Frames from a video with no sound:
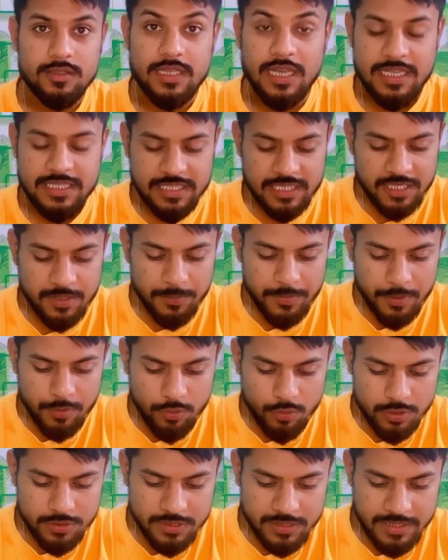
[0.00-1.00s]
यहाँ स्क्रीन पे
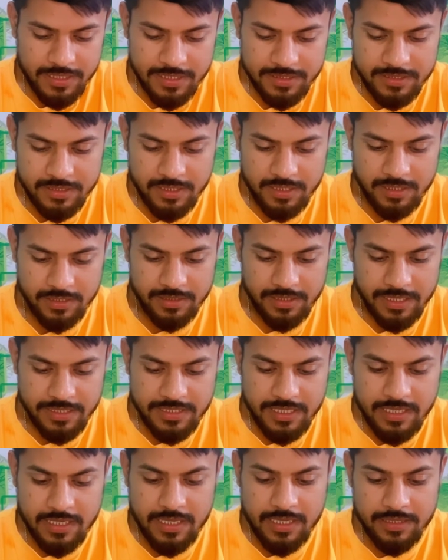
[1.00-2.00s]
गौर से देखिए
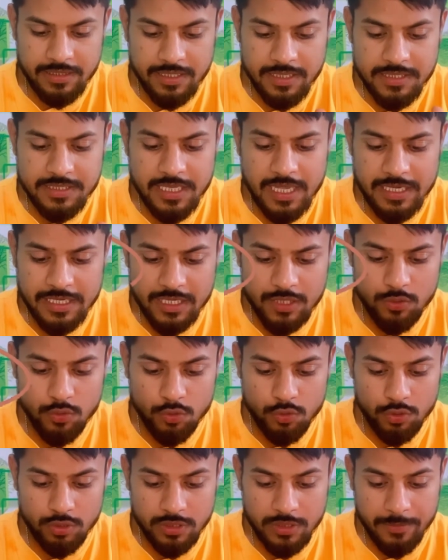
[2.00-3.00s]
देखिए कितने सारे
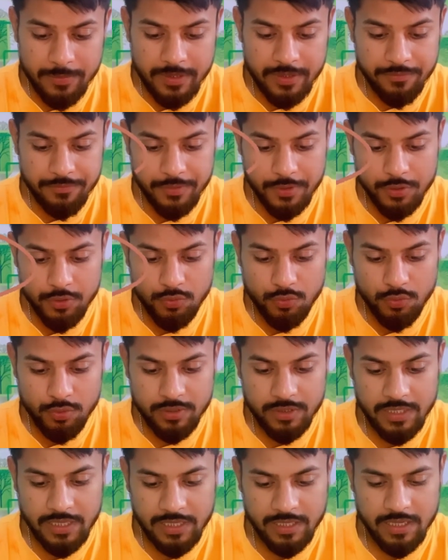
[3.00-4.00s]
लोगों ने मेरे वीडियो को
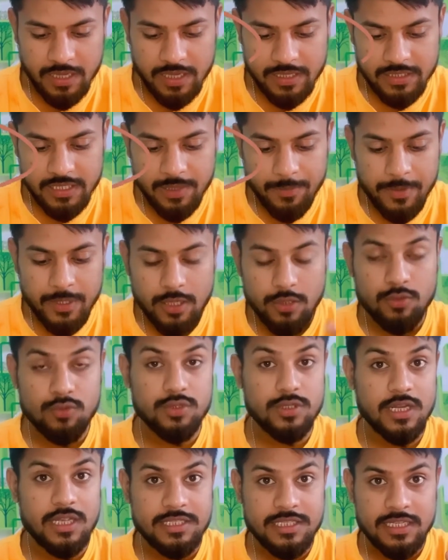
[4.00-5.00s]
देखा ये मेरा
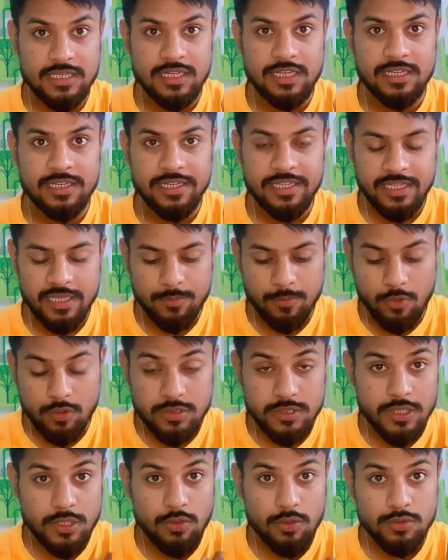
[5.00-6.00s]
दूसरा चैनल है ठीक है
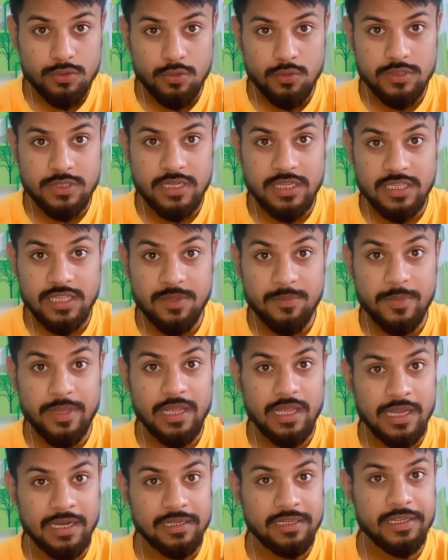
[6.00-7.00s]
बहुत से लोग सोच रहे कि मैं
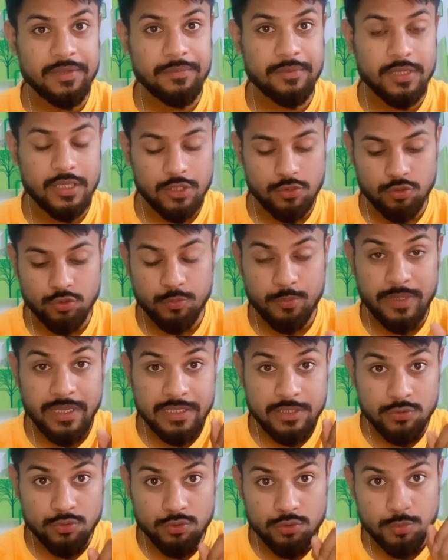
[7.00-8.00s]
एक्टिव नहीं हूँ तो
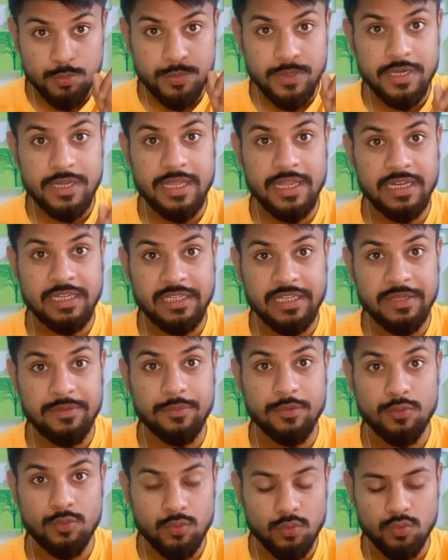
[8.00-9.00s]
मैं यूट्यूब पर
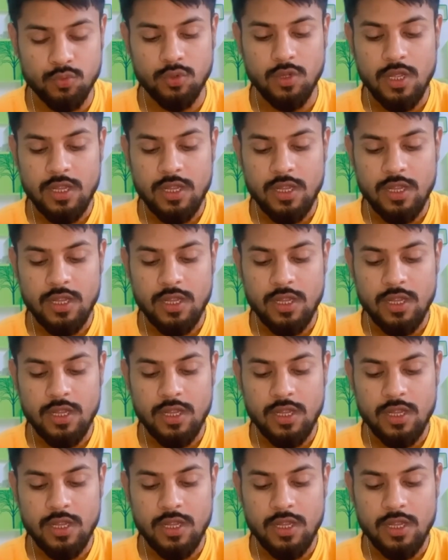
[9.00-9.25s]
एक्टिव हूँ